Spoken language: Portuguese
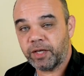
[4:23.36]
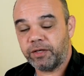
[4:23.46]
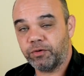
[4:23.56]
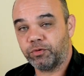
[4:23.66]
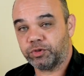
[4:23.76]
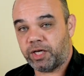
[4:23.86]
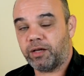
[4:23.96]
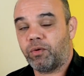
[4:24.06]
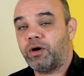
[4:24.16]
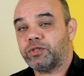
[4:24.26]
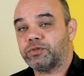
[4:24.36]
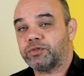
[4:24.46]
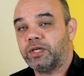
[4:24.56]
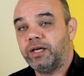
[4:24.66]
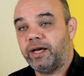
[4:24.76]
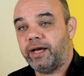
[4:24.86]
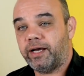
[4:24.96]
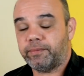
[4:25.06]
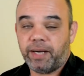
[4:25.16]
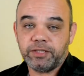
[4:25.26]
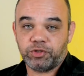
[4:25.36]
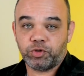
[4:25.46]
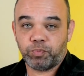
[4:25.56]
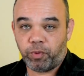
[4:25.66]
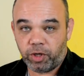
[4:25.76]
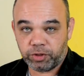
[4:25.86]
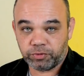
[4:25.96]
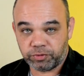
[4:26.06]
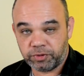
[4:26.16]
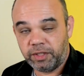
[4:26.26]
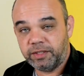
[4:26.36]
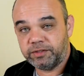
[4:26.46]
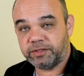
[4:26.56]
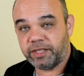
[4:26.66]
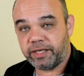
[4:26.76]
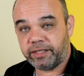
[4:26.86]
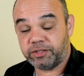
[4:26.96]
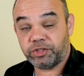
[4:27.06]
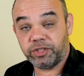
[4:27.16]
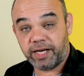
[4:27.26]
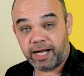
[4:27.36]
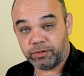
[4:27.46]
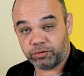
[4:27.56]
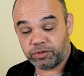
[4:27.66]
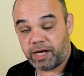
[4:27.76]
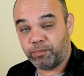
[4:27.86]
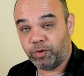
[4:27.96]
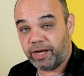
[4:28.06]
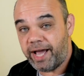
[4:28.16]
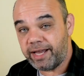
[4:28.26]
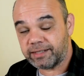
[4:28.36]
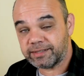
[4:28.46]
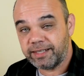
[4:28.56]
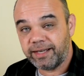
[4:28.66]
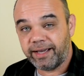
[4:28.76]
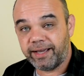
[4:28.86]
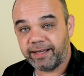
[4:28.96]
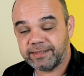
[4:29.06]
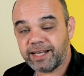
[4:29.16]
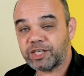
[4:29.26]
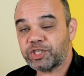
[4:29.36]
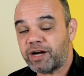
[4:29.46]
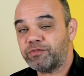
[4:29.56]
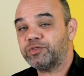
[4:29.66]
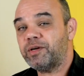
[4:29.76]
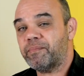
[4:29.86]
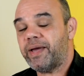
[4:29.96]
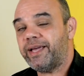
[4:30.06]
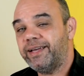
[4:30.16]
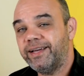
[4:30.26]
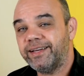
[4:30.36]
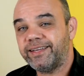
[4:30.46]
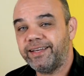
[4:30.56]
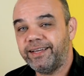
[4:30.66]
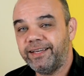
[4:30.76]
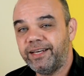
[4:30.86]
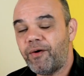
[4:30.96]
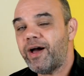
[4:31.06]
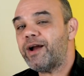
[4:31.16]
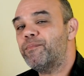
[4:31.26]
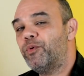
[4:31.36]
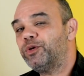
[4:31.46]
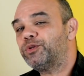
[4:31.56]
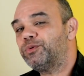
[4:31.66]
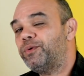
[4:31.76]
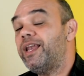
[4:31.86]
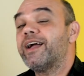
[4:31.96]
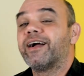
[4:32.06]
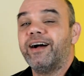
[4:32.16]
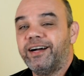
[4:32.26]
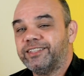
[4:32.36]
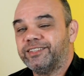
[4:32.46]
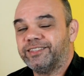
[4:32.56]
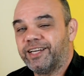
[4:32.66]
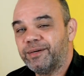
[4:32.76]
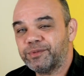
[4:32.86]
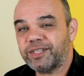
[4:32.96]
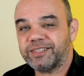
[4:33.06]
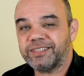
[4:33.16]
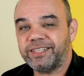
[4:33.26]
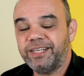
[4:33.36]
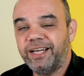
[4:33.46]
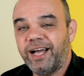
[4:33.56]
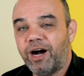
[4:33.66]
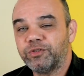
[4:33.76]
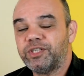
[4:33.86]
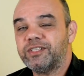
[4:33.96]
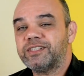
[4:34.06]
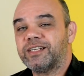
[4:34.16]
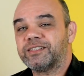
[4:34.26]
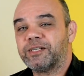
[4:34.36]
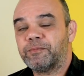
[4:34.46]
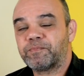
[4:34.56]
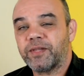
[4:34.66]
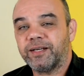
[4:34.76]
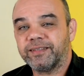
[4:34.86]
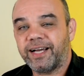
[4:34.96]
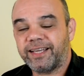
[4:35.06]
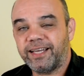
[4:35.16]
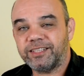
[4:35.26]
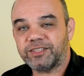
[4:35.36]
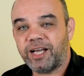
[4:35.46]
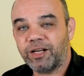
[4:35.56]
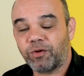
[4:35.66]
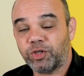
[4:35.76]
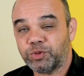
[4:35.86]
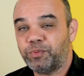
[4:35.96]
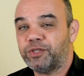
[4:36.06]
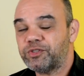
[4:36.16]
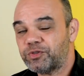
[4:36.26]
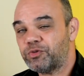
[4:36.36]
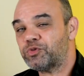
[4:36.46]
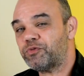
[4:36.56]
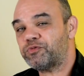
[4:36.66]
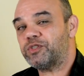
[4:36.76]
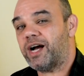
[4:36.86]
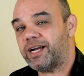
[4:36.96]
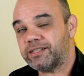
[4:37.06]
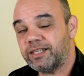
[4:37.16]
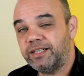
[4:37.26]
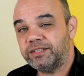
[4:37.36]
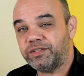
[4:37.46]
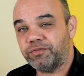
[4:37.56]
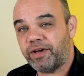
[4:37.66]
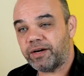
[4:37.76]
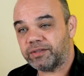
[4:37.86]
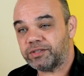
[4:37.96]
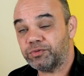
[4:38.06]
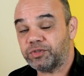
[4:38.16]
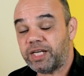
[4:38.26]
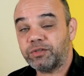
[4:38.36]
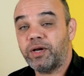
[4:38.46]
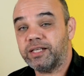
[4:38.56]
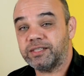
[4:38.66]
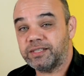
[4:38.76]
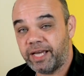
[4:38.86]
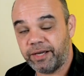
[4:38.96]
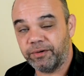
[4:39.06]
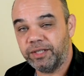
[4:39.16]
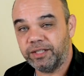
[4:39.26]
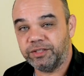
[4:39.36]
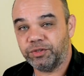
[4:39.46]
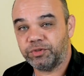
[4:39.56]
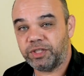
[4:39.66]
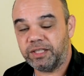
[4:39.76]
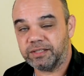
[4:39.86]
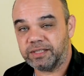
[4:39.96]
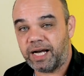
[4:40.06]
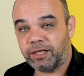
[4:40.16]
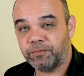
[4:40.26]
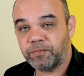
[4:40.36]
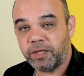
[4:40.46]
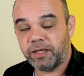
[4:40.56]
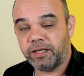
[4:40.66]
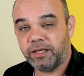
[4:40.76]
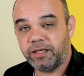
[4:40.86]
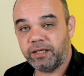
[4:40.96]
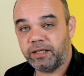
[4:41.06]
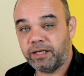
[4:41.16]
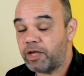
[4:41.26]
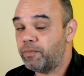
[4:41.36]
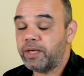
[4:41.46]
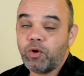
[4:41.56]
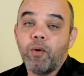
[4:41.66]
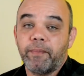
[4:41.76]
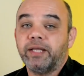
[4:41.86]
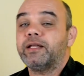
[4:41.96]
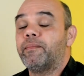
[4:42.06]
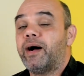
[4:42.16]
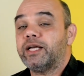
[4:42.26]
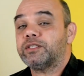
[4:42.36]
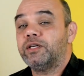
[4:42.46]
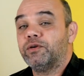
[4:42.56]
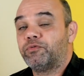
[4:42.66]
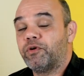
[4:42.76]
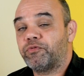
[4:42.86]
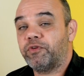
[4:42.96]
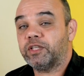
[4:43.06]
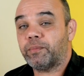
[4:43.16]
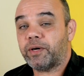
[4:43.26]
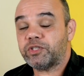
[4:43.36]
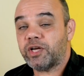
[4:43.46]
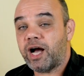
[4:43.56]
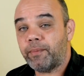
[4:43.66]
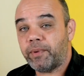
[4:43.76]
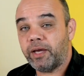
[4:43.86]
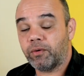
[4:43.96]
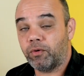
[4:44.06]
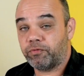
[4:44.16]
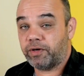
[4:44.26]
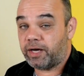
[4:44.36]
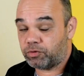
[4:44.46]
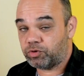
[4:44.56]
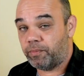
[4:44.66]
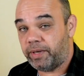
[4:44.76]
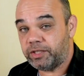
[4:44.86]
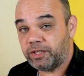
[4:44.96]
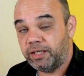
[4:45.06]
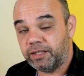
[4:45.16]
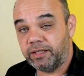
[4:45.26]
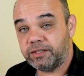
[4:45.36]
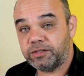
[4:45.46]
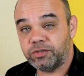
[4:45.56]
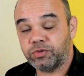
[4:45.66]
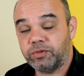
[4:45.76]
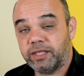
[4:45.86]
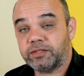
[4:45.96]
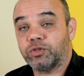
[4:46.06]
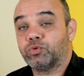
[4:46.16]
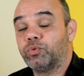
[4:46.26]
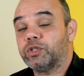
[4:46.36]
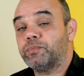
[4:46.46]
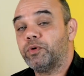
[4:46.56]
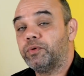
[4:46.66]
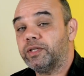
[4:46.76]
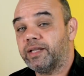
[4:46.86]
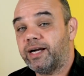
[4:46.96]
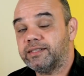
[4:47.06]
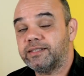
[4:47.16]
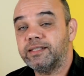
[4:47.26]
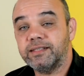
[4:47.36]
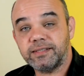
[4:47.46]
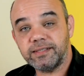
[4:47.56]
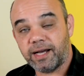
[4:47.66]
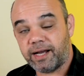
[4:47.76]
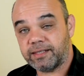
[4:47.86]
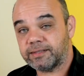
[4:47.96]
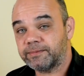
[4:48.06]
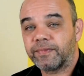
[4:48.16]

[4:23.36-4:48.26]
e os relógios é, mais expostos serem destinados a mulheres, é, eles achavam também que não era muito elegante, digamos assim, a utilização daqueles relógios. Por isso que os oficiais tiveram assim um certo receio de utilizá-lo e nenhuma encomenda mais foi feita para Girard Perregaux. Ficaram somente nesses, nessas duas mil unidades iniciais.